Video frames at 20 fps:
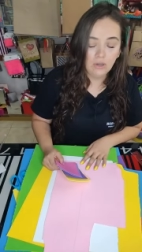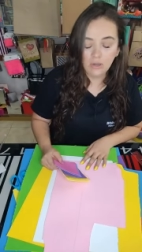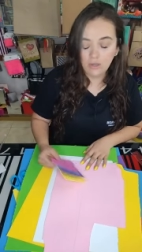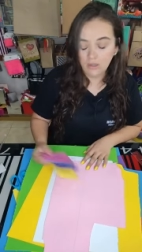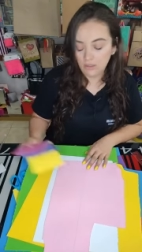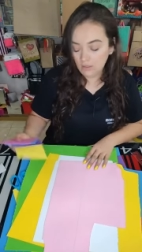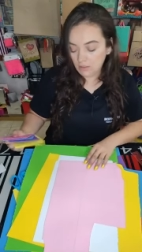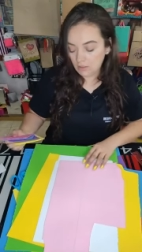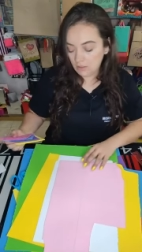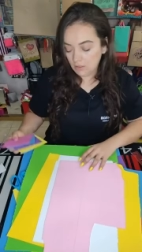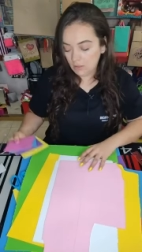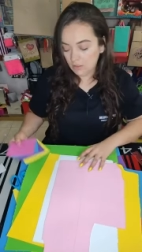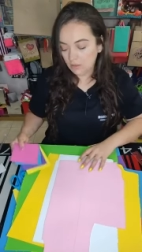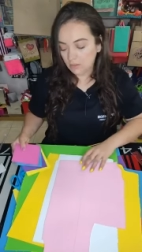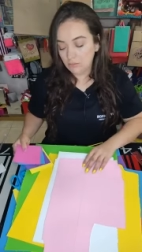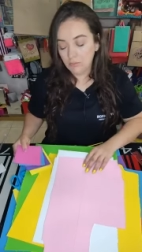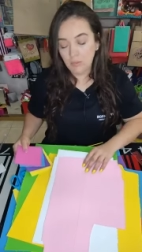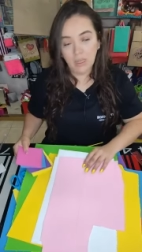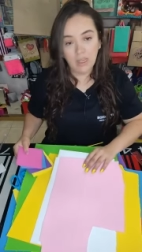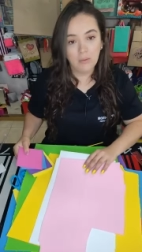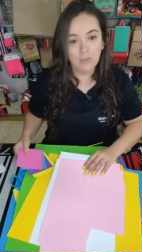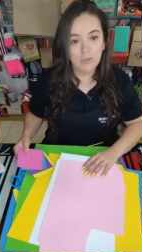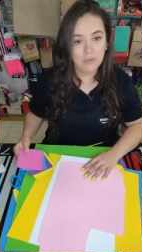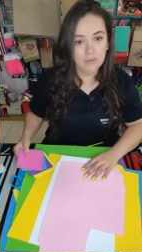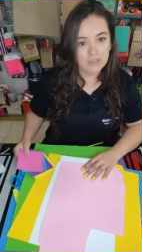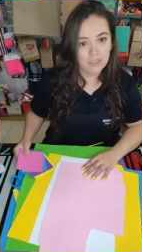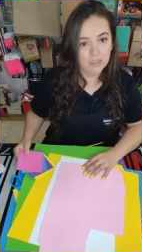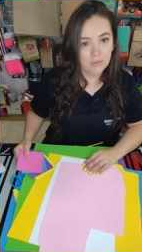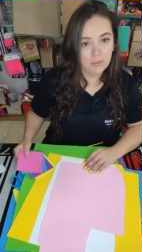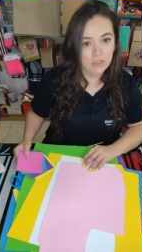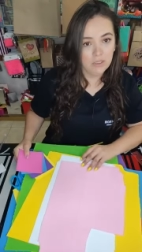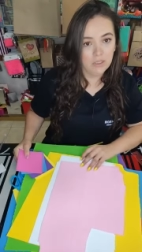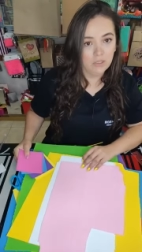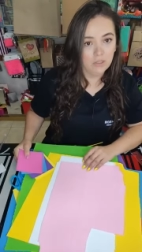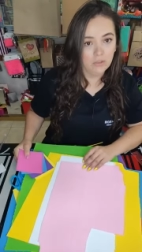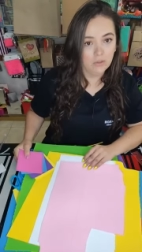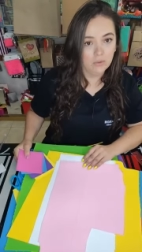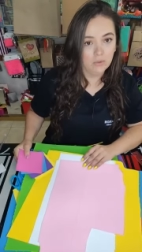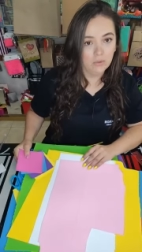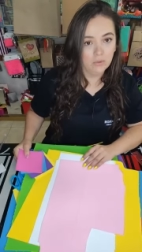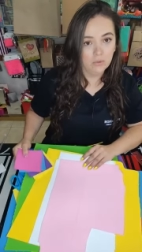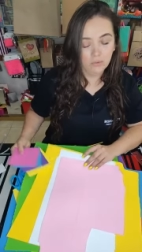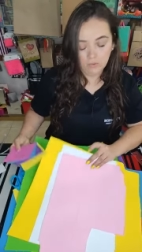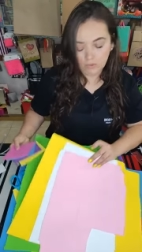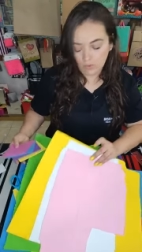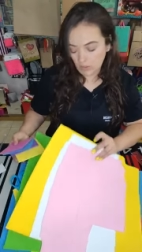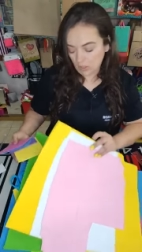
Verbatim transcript: Ah, Benjamín no está ahí metido. No.